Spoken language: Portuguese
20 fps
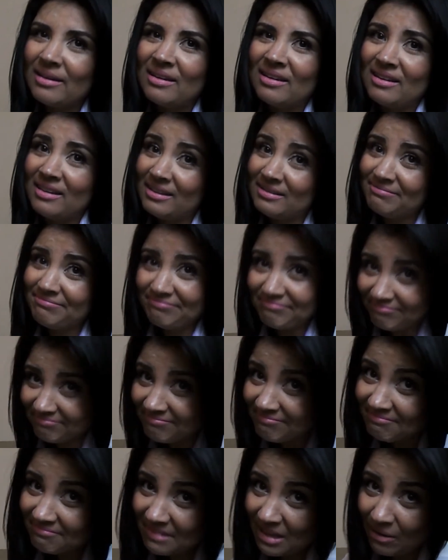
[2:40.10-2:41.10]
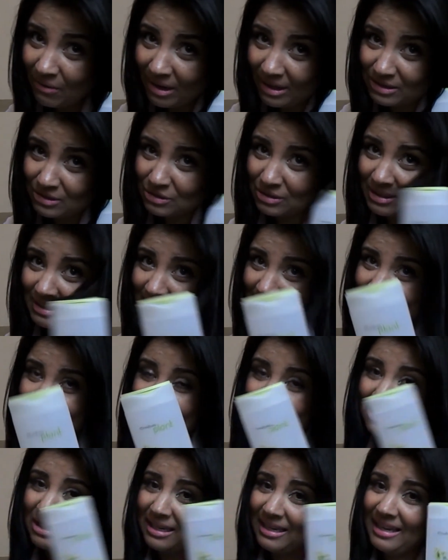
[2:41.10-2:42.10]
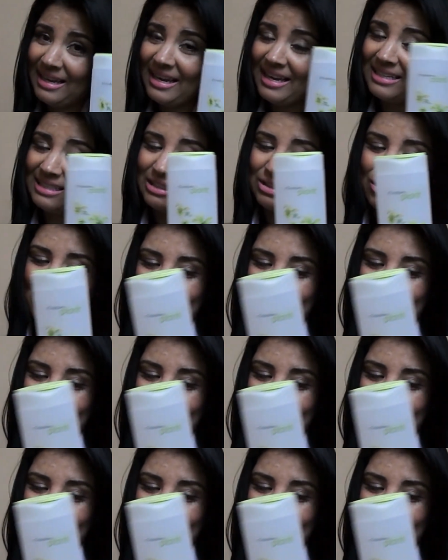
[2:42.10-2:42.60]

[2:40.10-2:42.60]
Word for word: E eu acho que esse